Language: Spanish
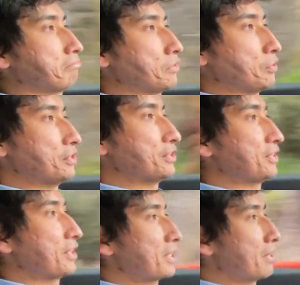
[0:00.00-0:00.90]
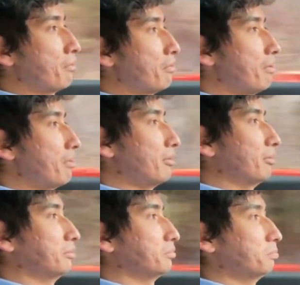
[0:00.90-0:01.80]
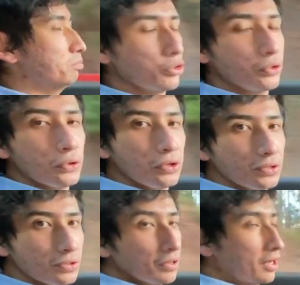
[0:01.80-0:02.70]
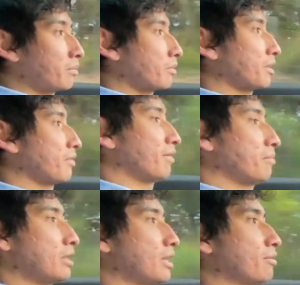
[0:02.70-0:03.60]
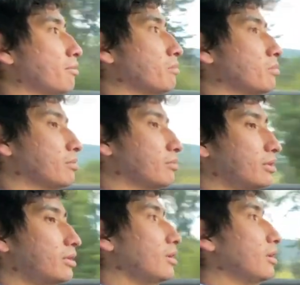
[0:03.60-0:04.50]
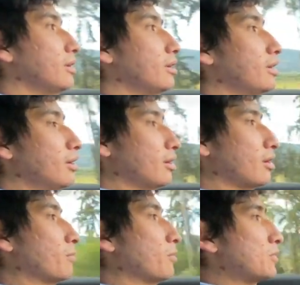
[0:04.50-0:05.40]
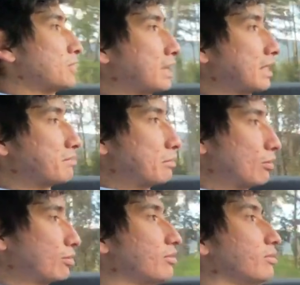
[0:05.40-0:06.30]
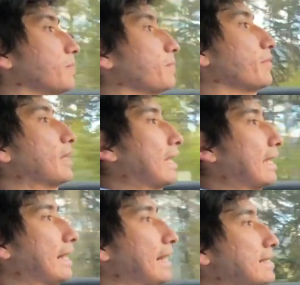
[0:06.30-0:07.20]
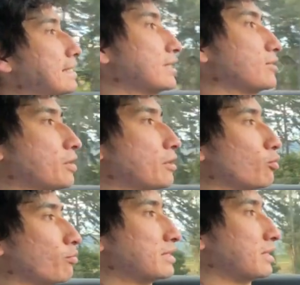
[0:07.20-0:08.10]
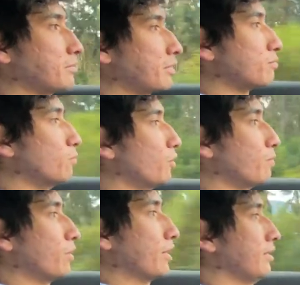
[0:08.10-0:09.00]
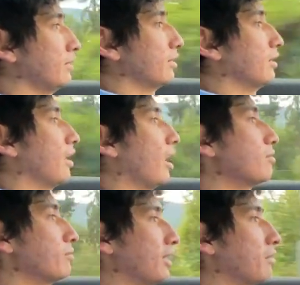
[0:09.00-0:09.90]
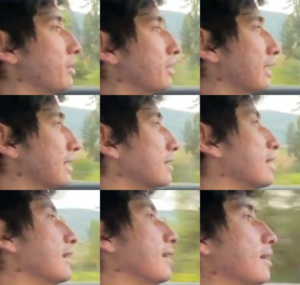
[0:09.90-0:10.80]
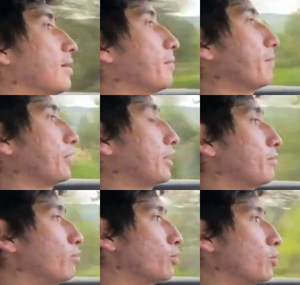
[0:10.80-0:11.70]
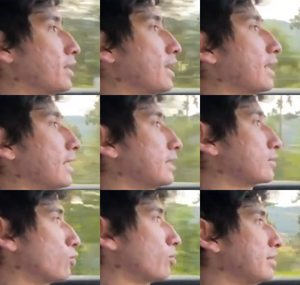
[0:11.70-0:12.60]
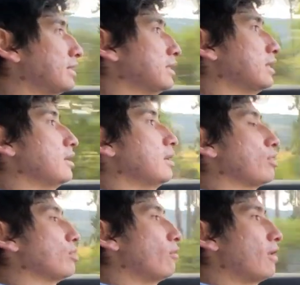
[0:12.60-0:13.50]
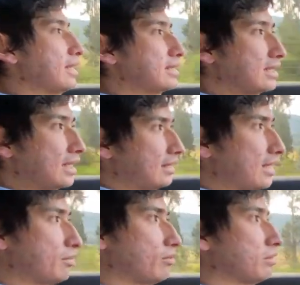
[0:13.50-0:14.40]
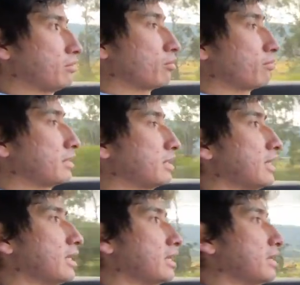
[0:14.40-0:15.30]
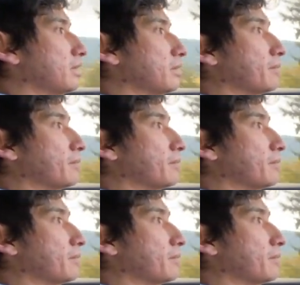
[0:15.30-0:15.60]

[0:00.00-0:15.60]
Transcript: Entonces si es algo muy curioso de una camioneta familiar como, como es esta 3008. La sensación en curvas también es muy buena. Es una camioneta que se tiene muy buen agarre en las curvas, no balancea tanto en curvas de,